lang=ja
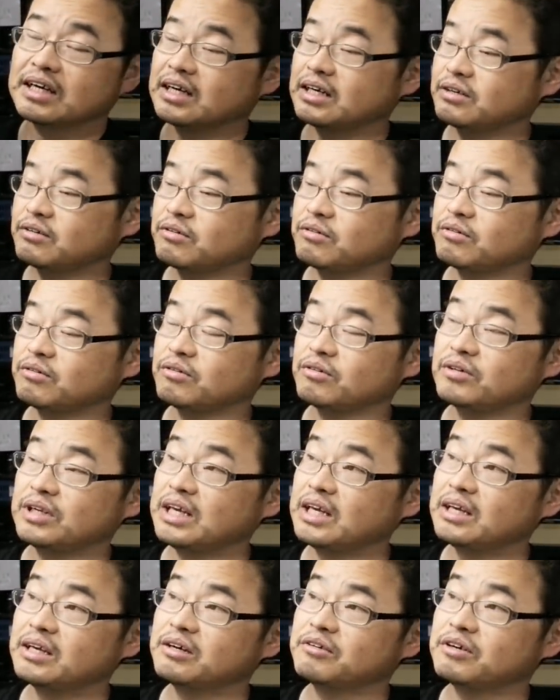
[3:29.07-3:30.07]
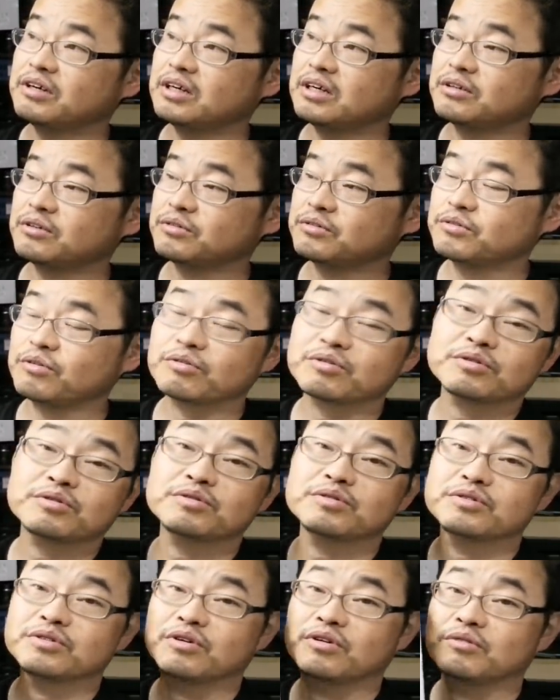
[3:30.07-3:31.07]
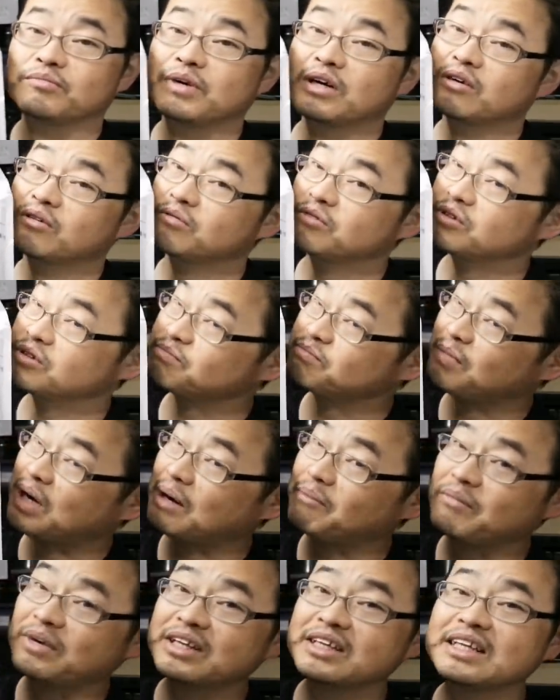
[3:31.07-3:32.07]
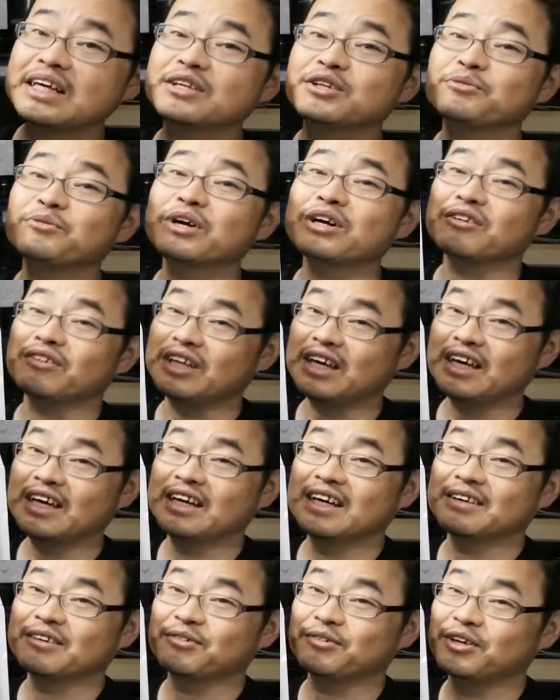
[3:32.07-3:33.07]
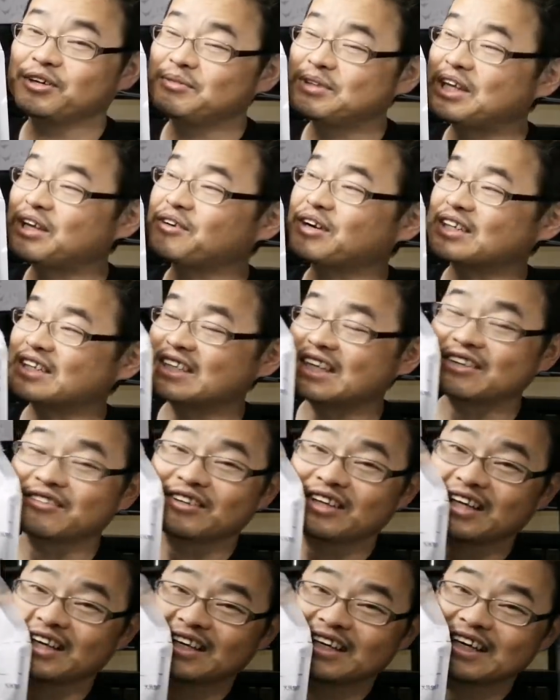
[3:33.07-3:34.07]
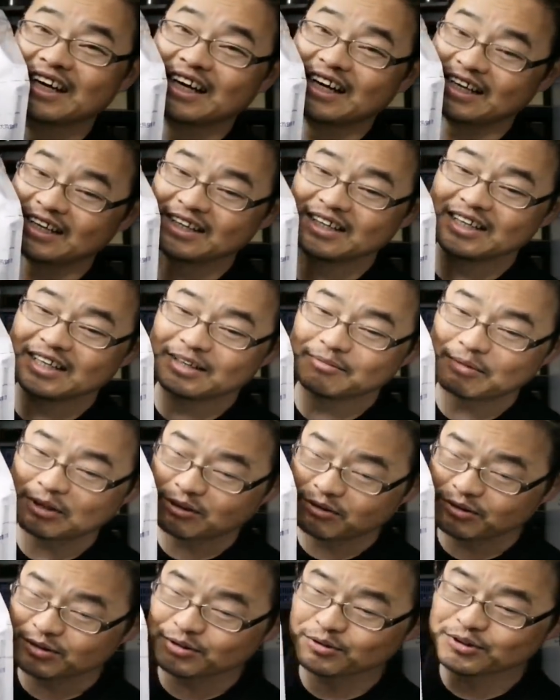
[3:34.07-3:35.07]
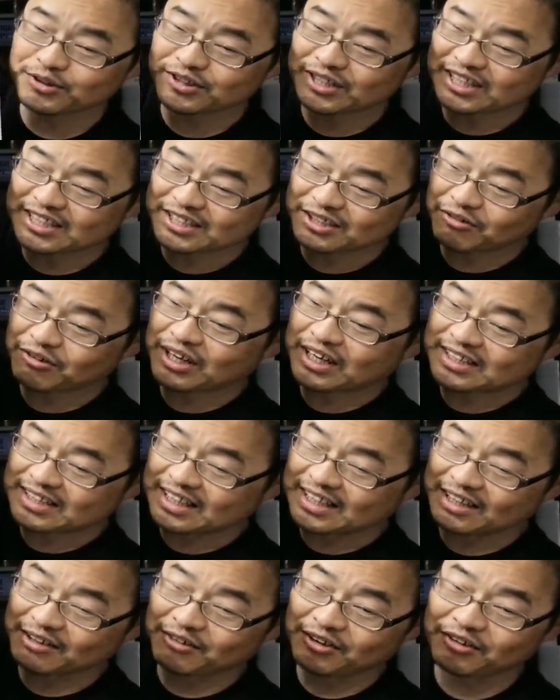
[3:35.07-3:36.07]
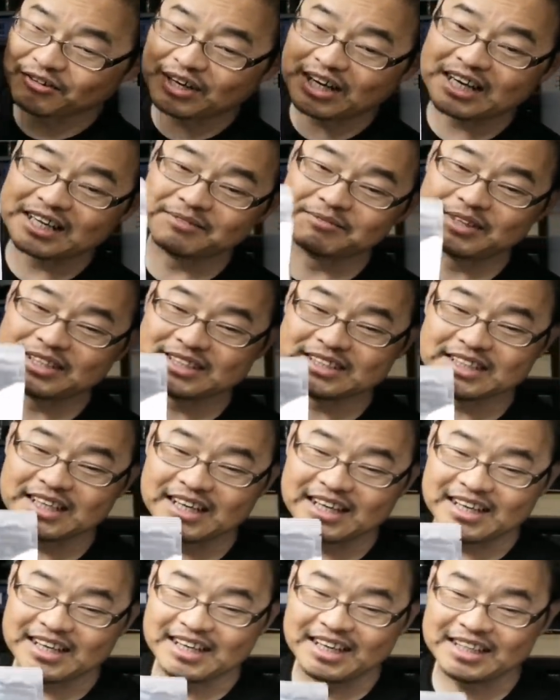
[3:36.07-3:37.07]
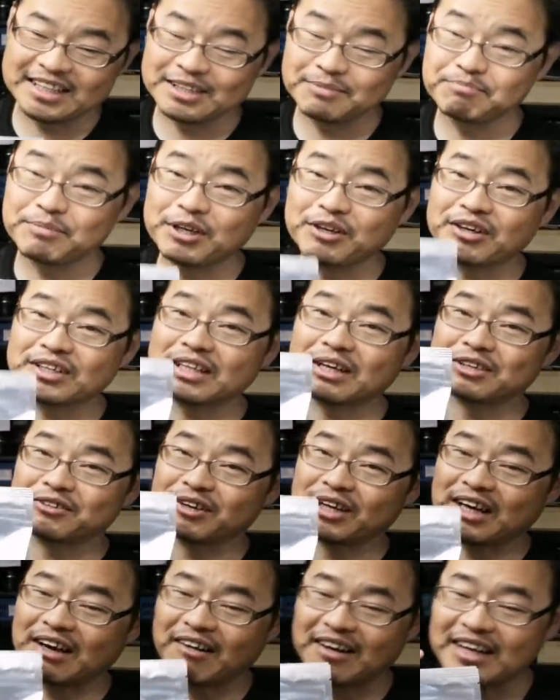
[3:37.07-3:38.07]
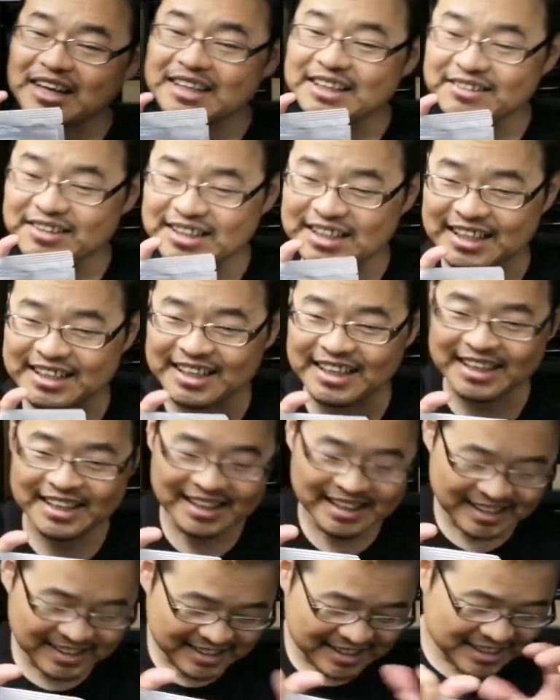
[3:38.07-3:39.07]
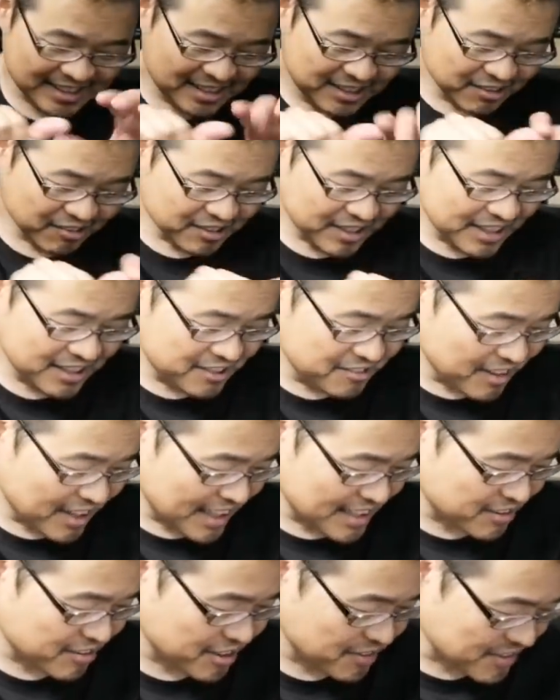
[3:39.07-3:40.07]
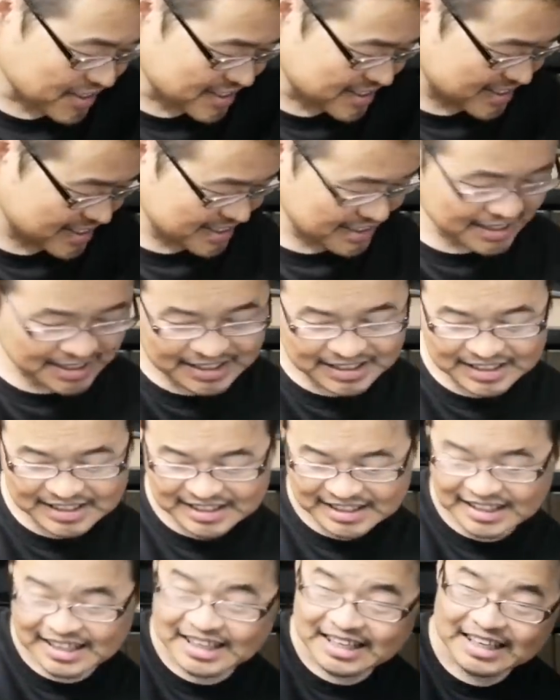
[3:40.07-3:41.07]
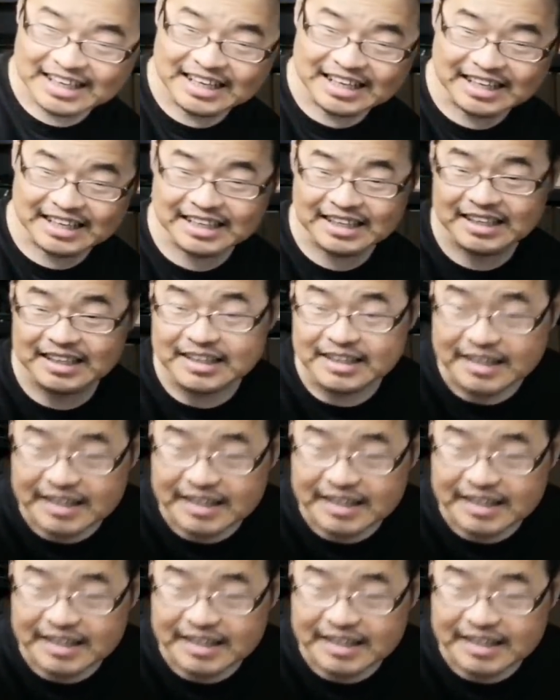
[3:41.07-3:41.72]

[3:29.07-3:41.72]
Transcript: あのね、あの、ドッグフード、まあ、まあ、あんまりいないと思うけどね、これ見てる方だとね、はい。まあ、この特殊な事情があってね、これを買いました。はい、一般の方はこれ買わないでくださいね。一応リンクは貼っておきます。はい。